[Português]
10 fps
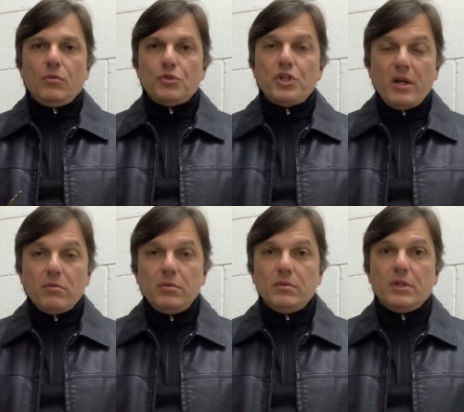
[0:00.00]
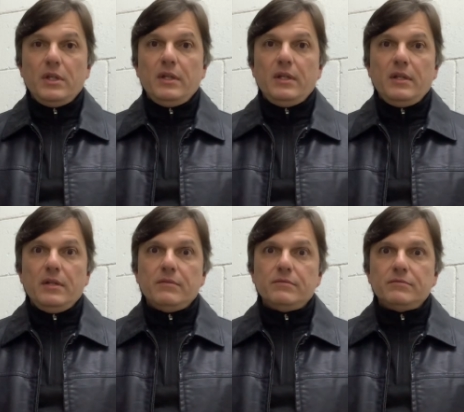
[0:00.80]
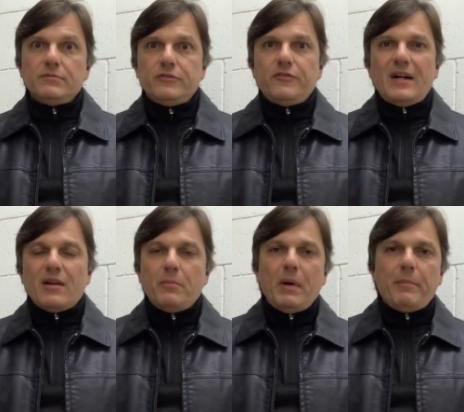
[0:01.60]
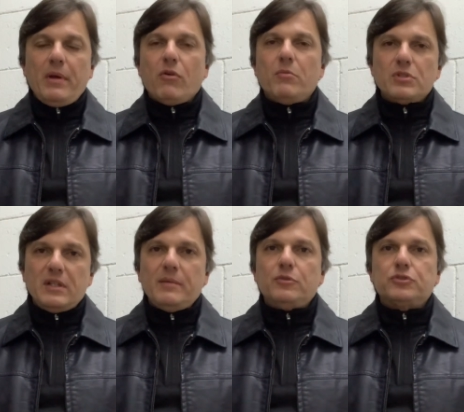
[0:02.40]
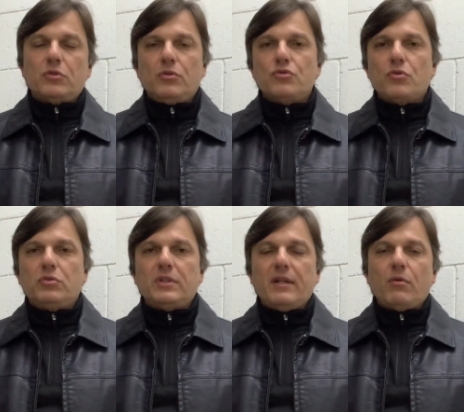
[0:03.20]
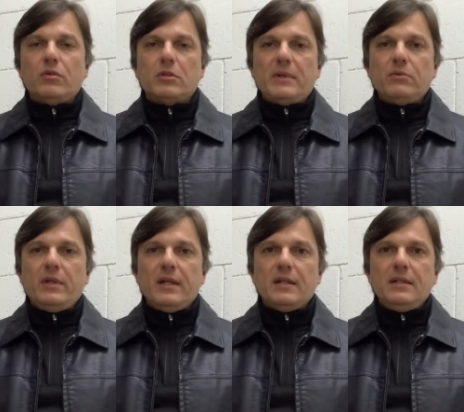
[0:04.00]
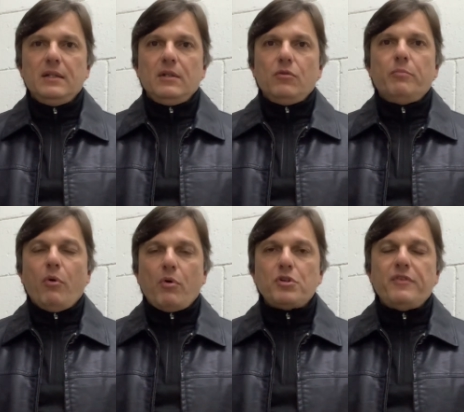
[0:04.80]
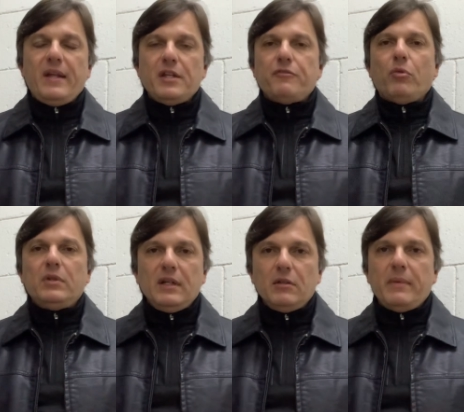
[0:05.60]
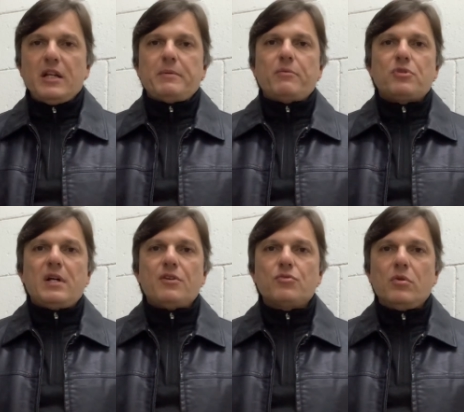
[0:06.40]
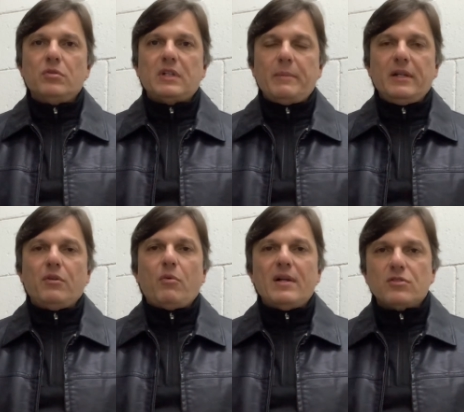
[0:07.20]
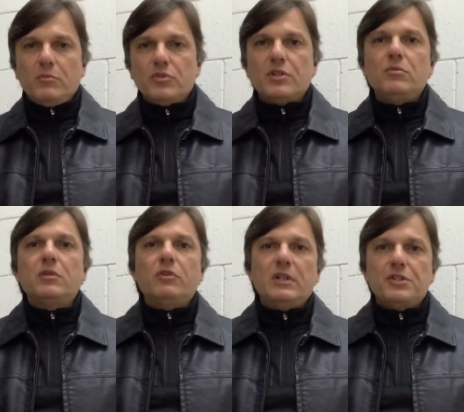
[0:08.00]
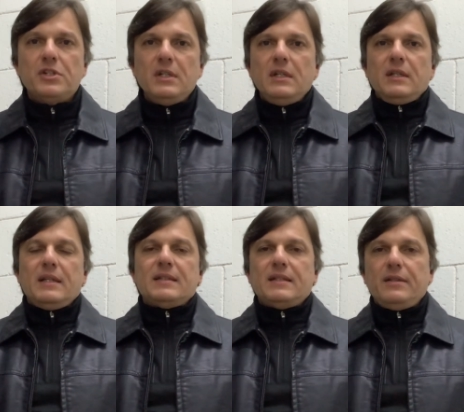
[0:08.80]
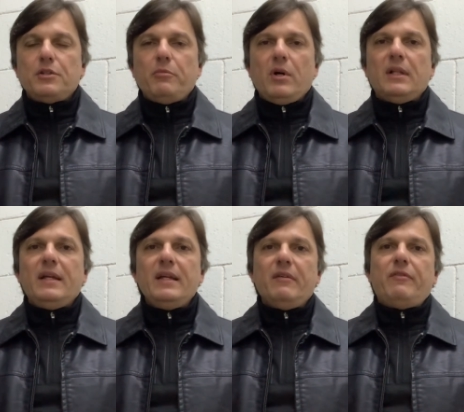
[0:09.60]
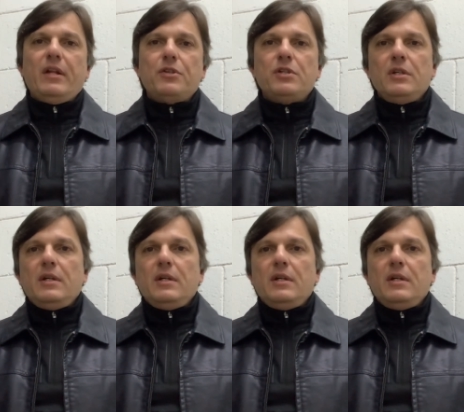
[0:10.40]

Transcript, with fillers: Diego, que fará um papel, como já demonstrou no jogo treino contra o Madureira, um pouco diferente, voltando mais para buscar jogo, trabalhando quase como segundo volante na saída de bola e à frente